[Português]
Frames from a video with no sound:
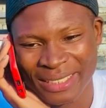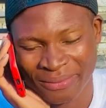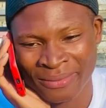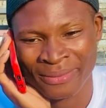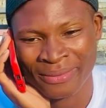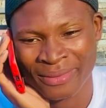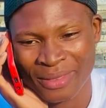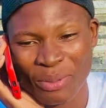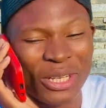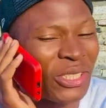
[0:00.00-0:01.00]

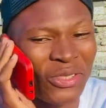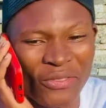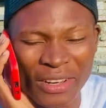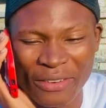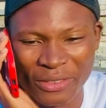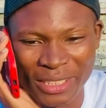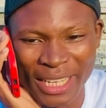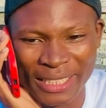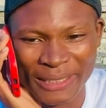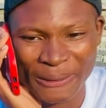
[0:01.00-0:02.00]
Hum, pode se inovar à
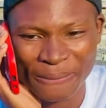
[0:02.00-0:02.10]
vontade.